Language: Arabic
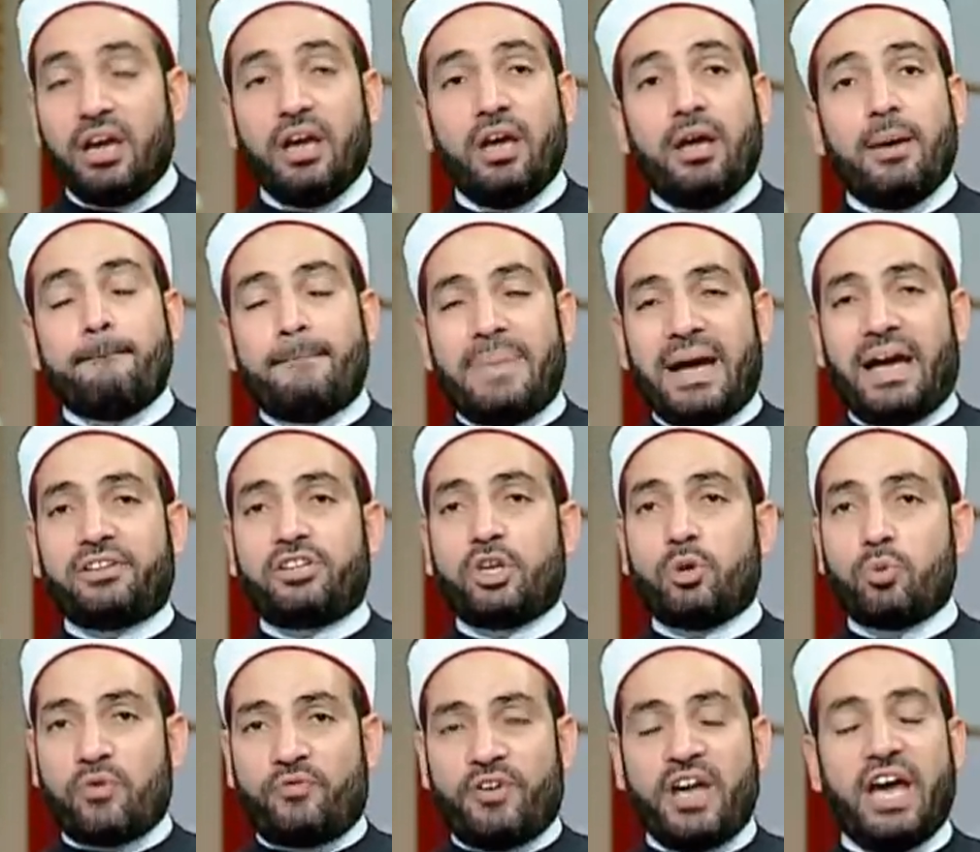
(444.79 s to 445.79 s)
بعد
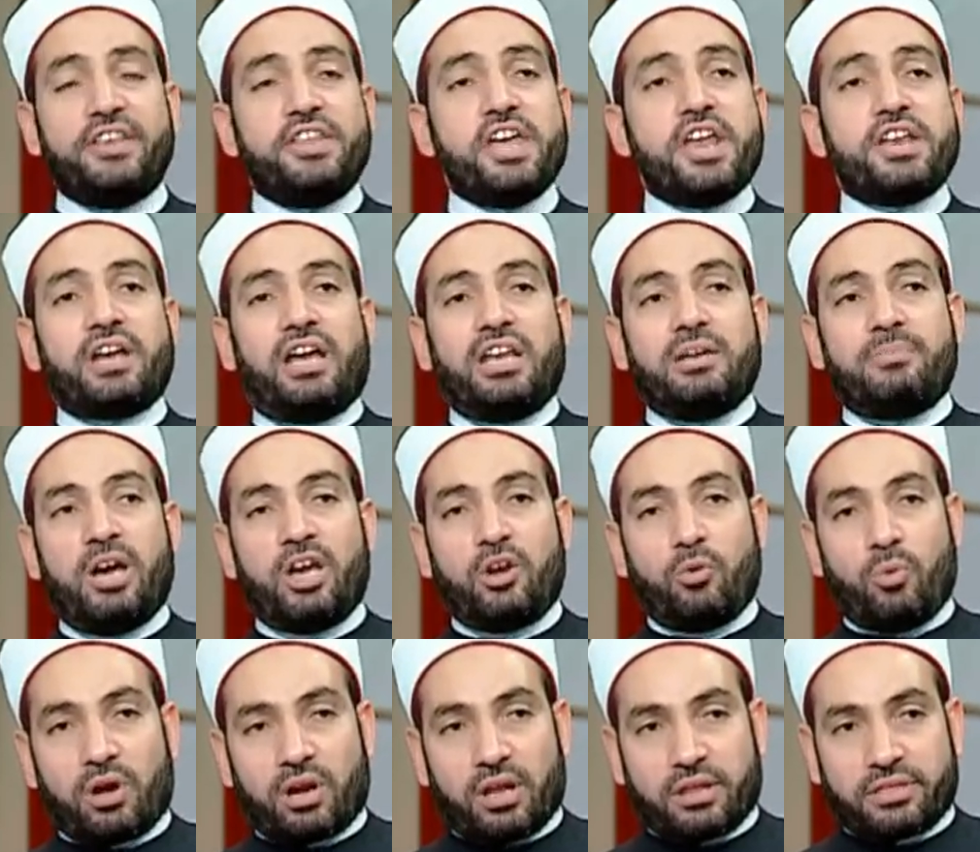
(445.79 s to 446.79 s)
الوفاه نرجع لباقي
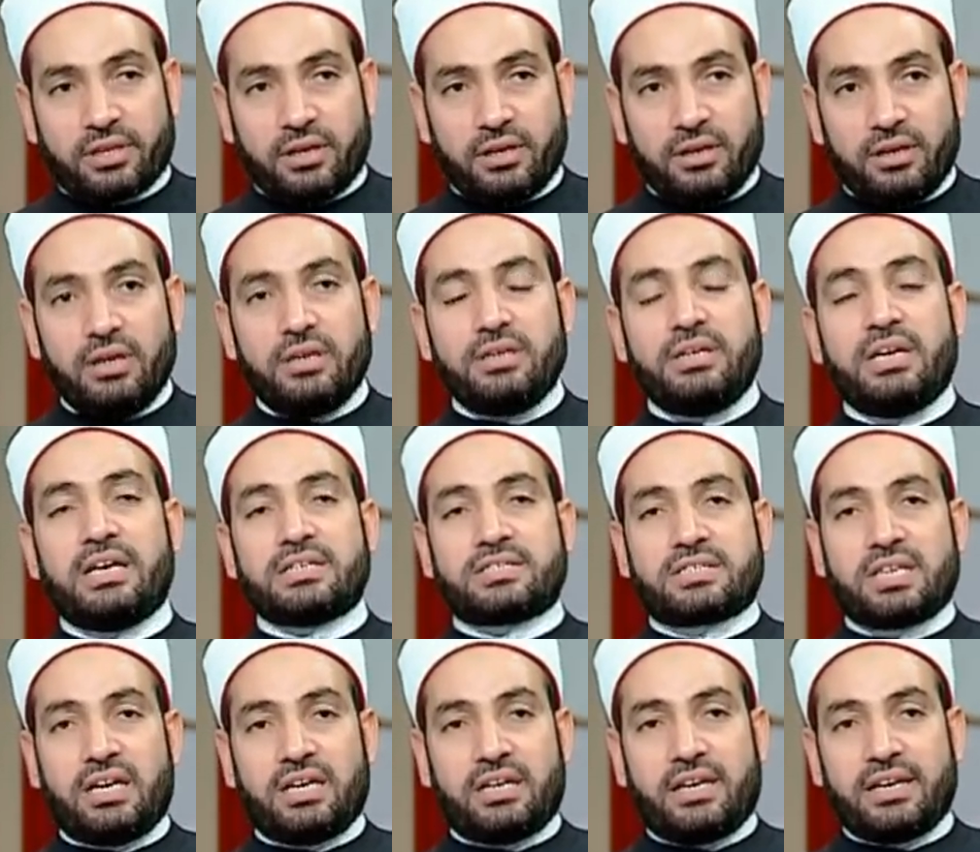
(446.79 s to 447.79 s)
الورث يا
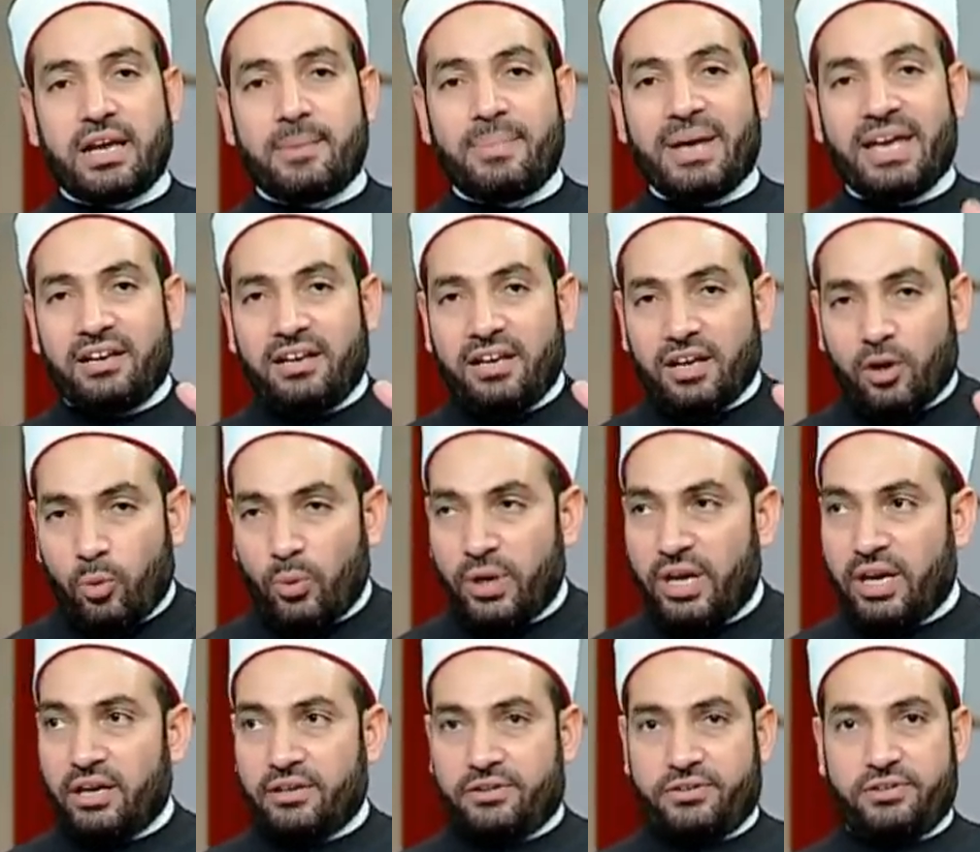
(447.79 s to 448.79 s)
ساده يا باقي
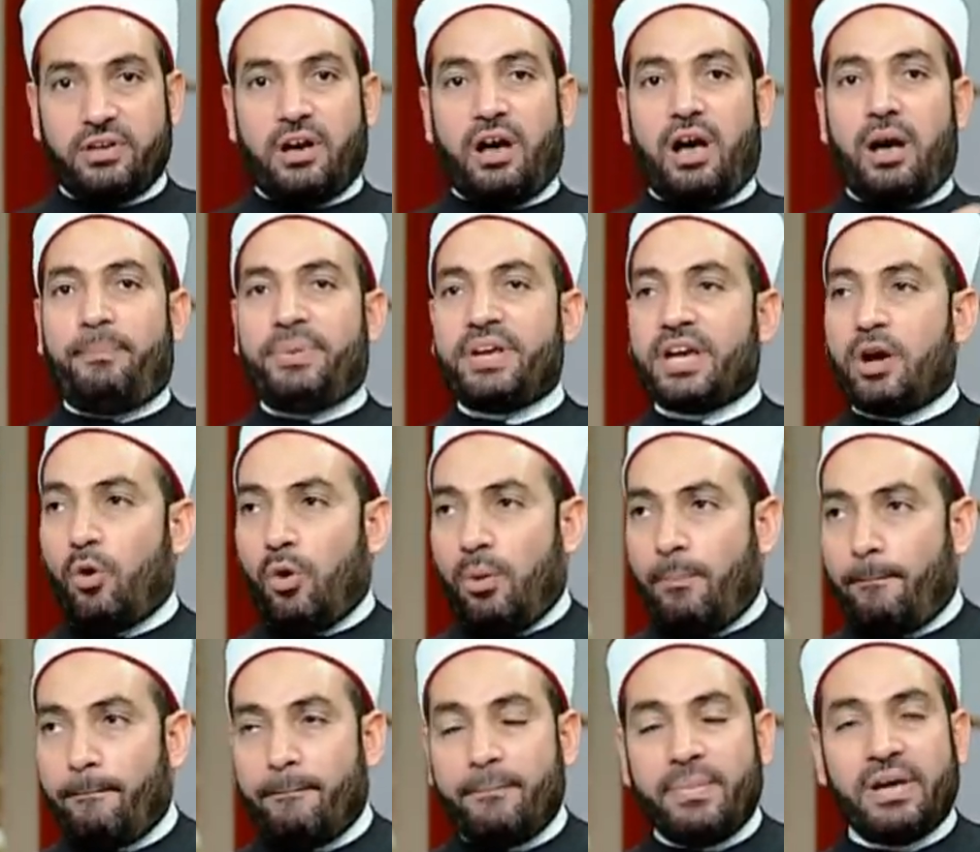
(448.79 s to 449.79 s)
الاخوات يا اب يا ام
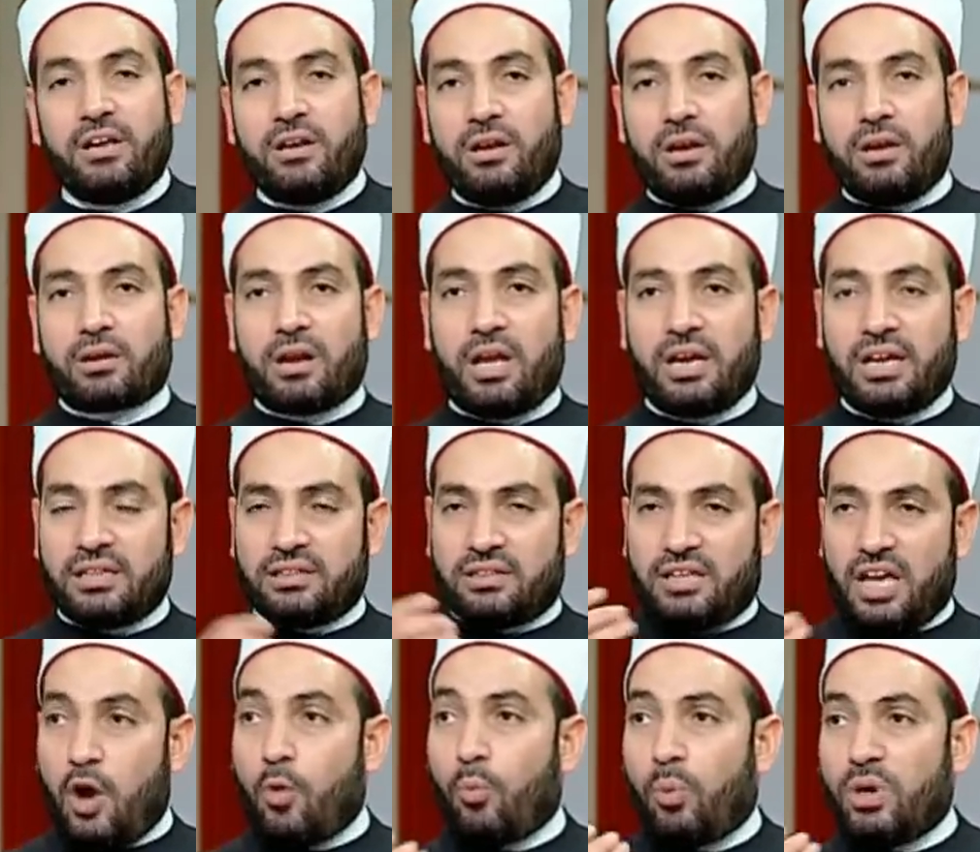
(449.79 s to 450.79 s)
الراجل ده
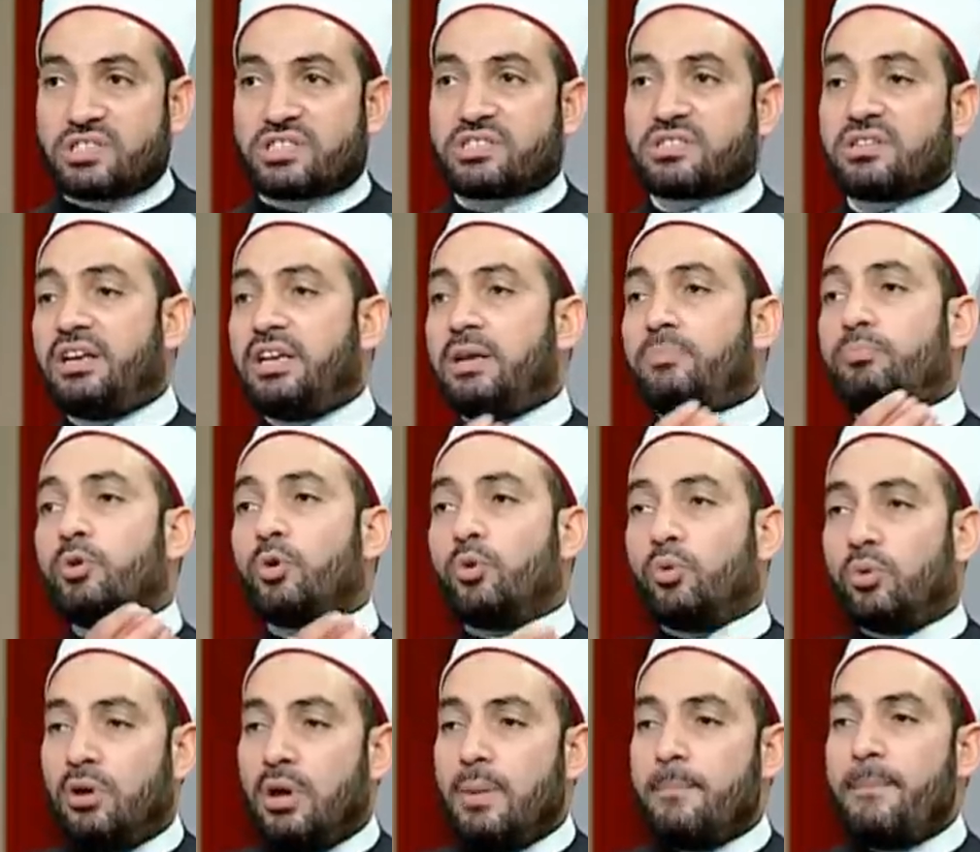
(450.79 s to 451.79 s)
وصى لابنه
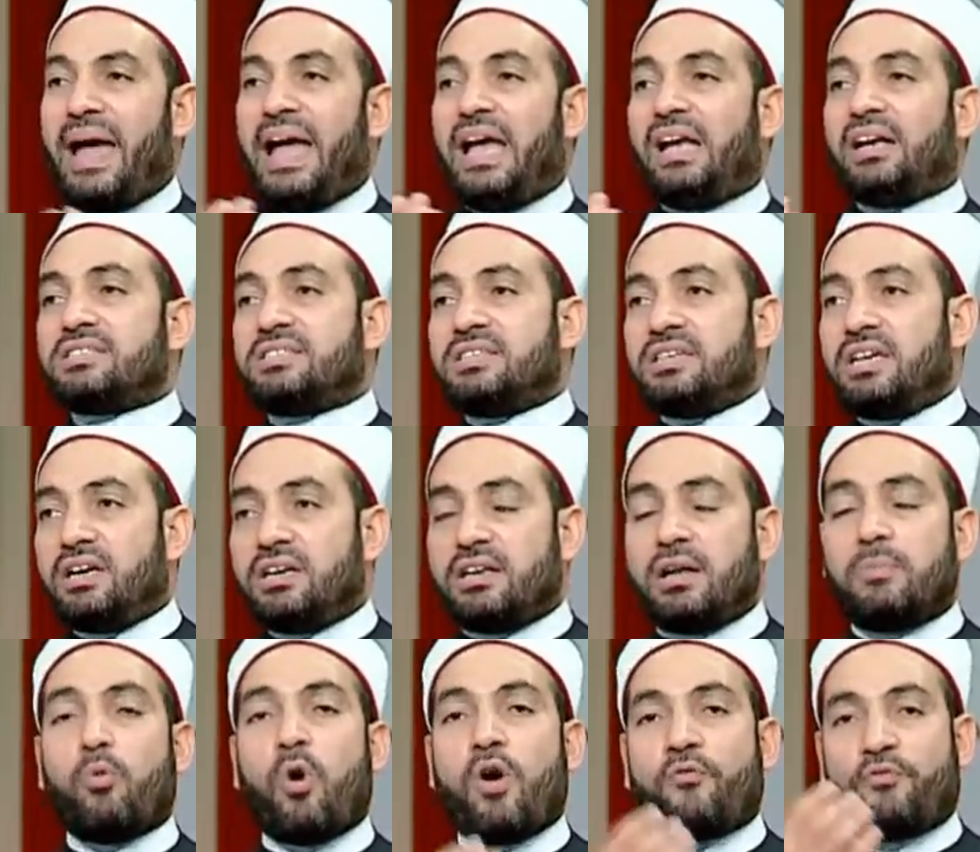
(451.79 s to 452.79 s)
بحاجه زياده
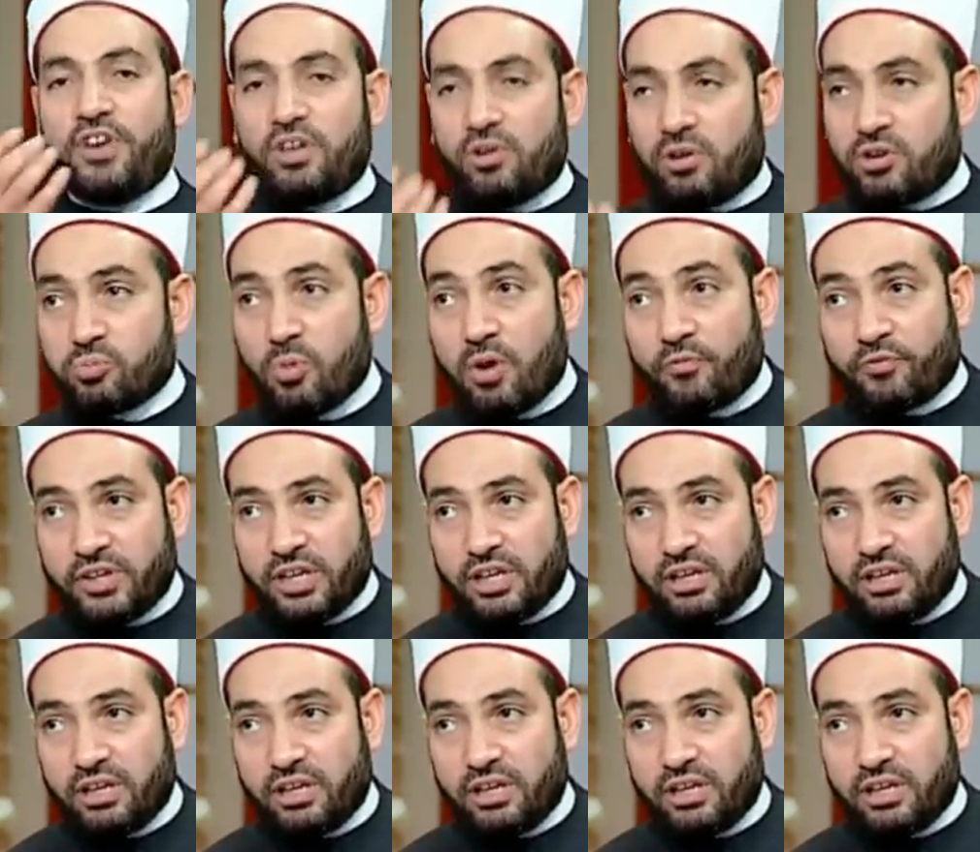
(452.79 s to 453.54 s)
موافقين ولا مش موافقين